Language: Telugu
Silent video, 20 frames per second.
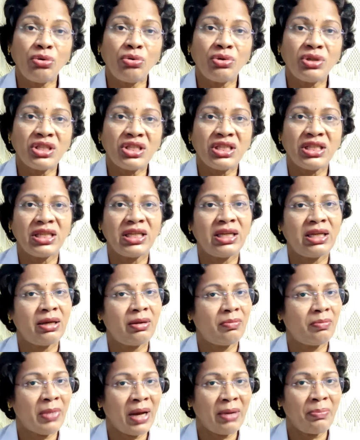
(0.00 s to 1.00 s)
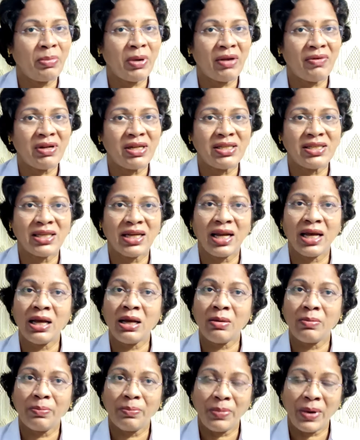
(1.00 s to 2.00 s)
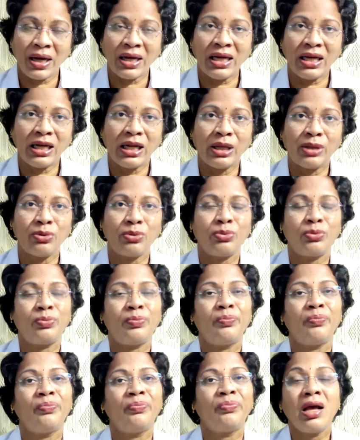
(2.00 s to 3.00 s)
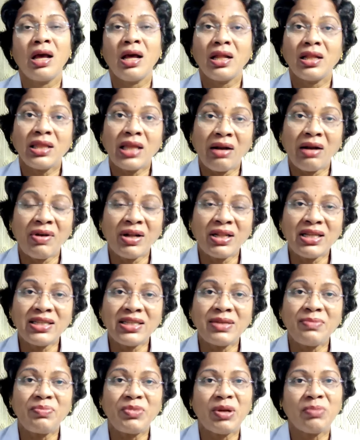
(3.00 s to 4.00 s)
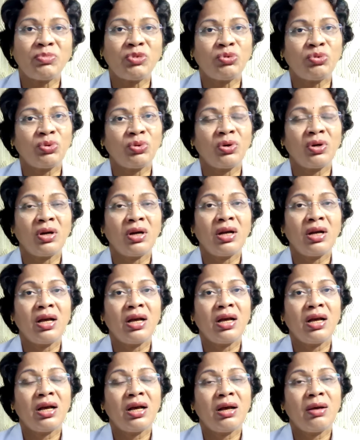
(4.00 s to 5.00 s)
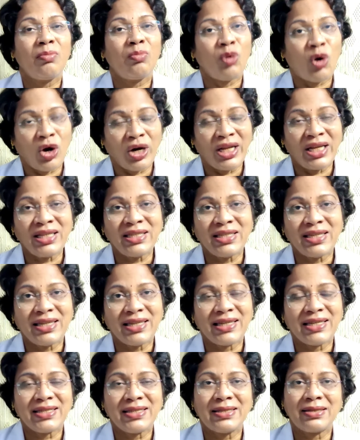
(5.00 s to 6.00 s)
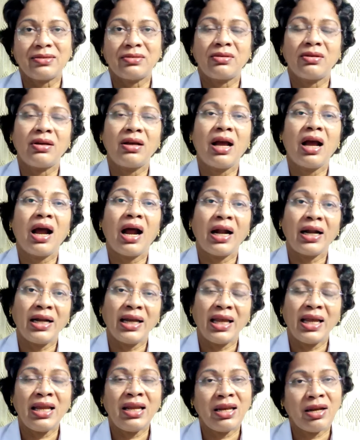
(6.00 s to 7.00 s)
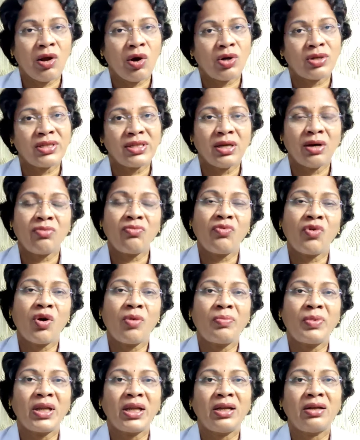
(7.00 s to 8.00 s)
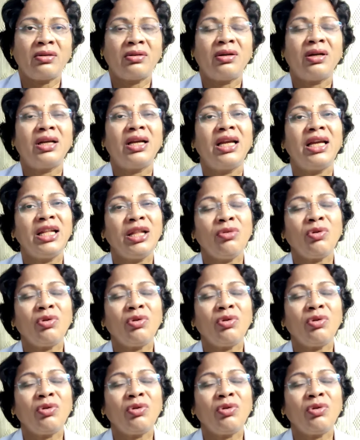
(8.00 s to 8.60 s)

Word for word: దీని గురించి భయపడవలసిన పని లేదు తర్వాత సిమ్టము మార్నింగ్ సిక్నెస్ అంటే నాజియా వామిటింగ్